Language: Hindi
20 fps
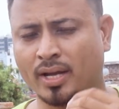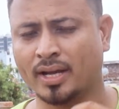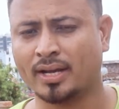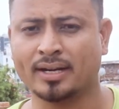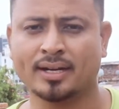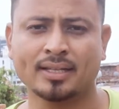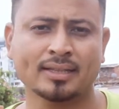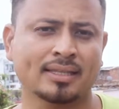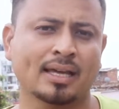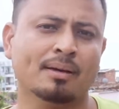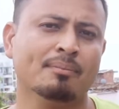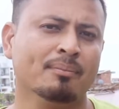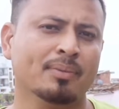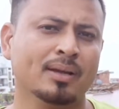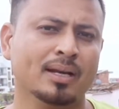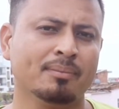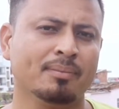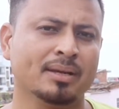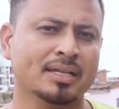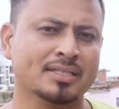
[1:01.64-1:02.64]
क्या करना है
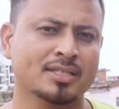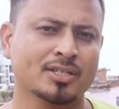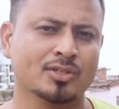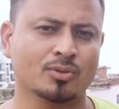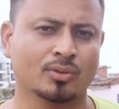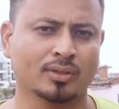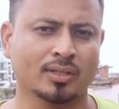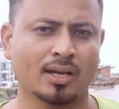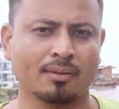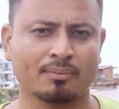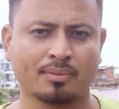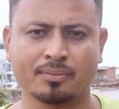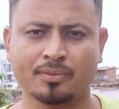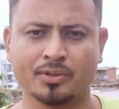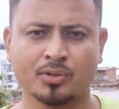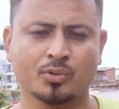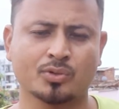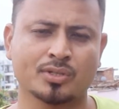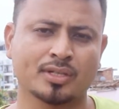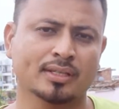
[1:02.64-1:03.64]
थम्बेल मेन चीज़ होता है आपकी
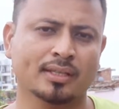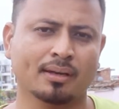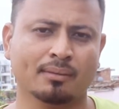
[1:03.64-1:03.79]
वीडियोस के